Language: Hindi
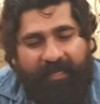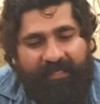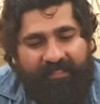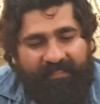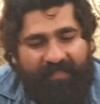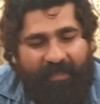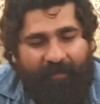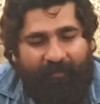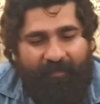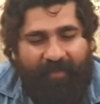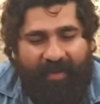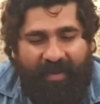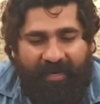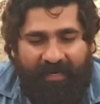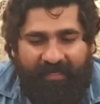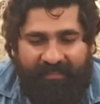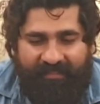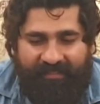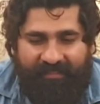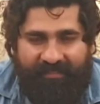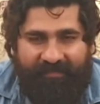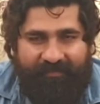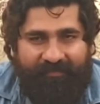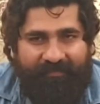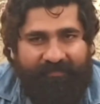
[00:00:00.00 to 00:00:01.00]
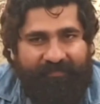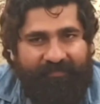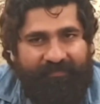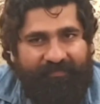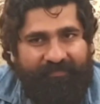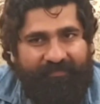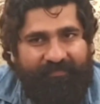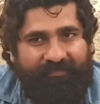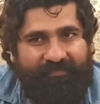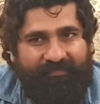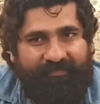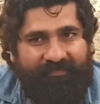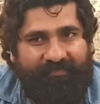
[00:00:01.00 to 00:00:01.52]
एक इसका बैलेंस
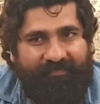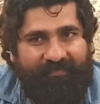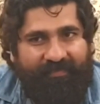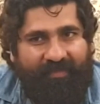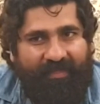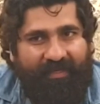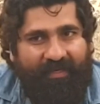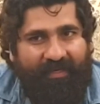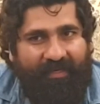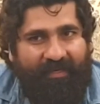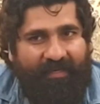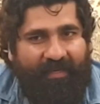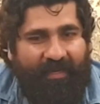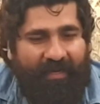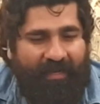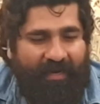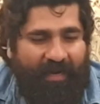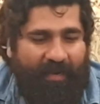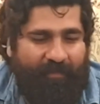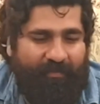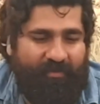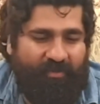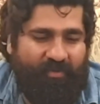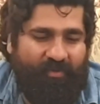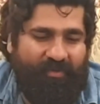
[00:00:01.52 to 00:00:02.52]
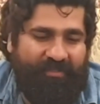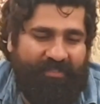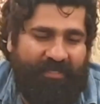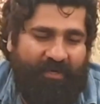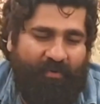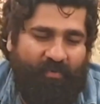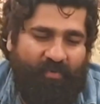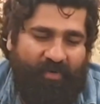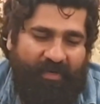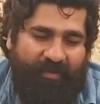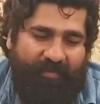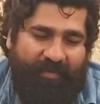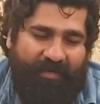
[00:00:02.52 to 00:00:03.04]
कि अगर आप इसको इस तरह
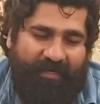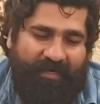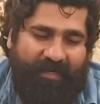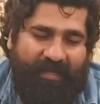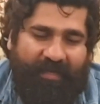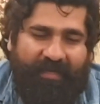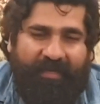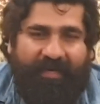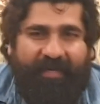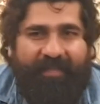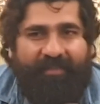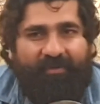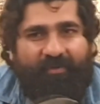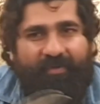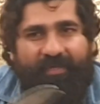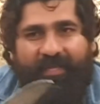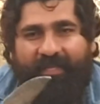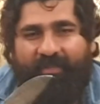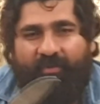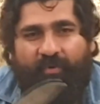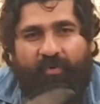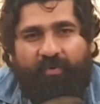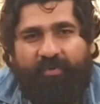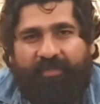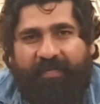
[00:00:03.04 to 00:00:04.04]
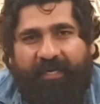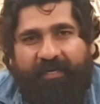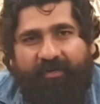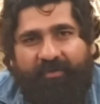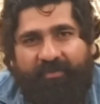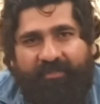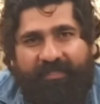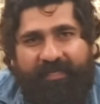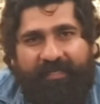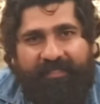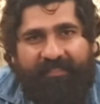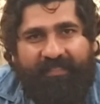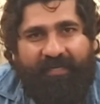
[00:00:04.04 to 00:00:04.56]
उंगली पे खड़ा करें तो ये दोनों साइडों
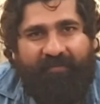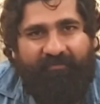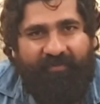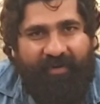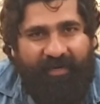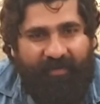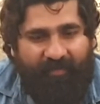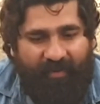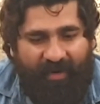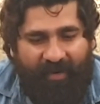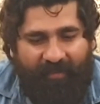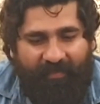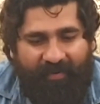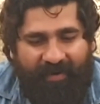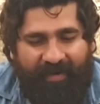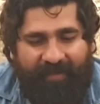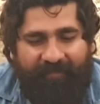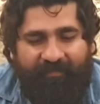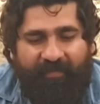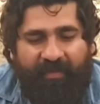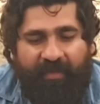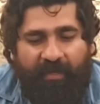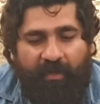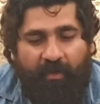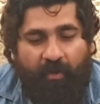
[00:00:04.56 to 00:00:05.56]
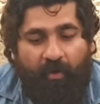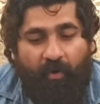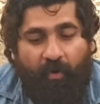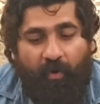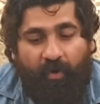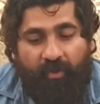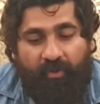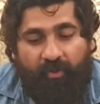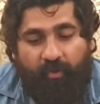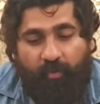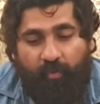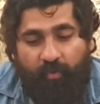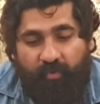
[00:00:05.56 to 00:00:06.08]
से इसका वेट बराबर है
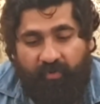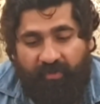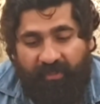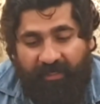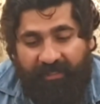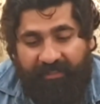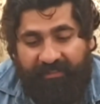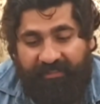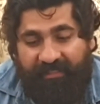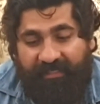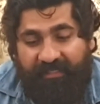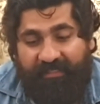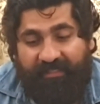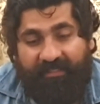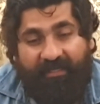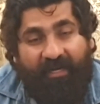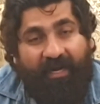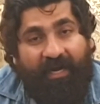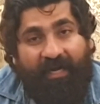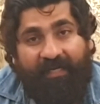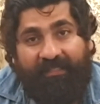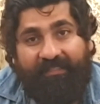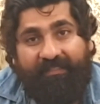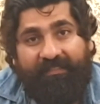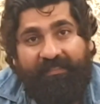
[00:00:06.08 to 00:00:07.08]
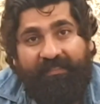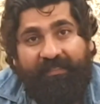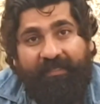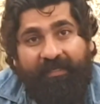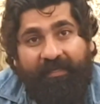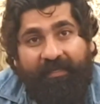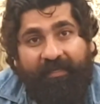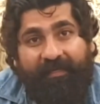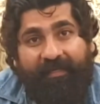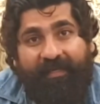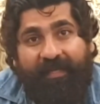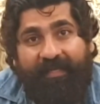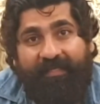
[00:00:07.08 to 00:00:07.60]
और दूसरी चीज़ ख़ास
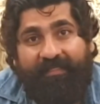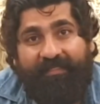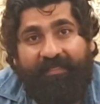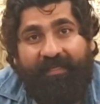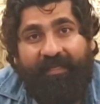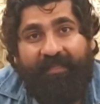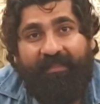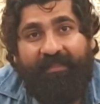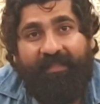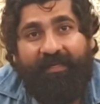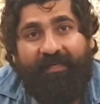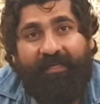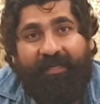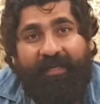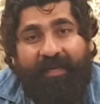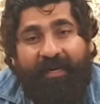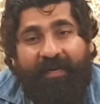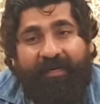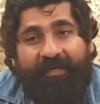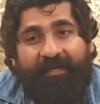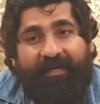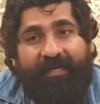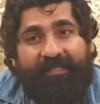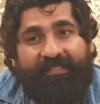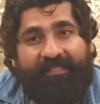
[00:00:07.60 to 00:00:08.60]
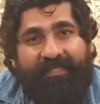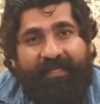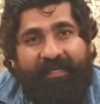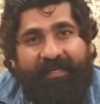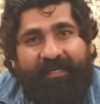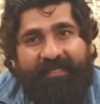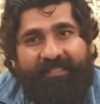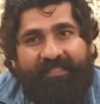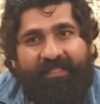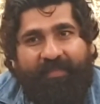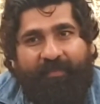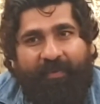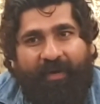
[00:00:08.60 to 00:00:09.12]
कि इसके अंदर हिरन का
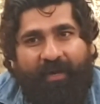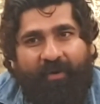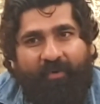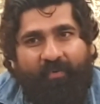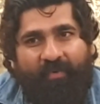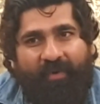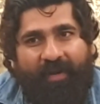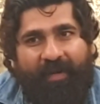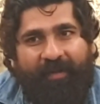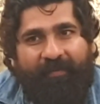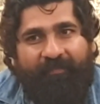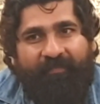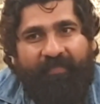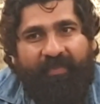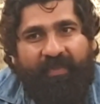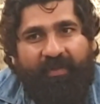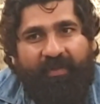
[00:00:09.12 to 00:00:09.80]
सिंग इस्तेमाल हुआ है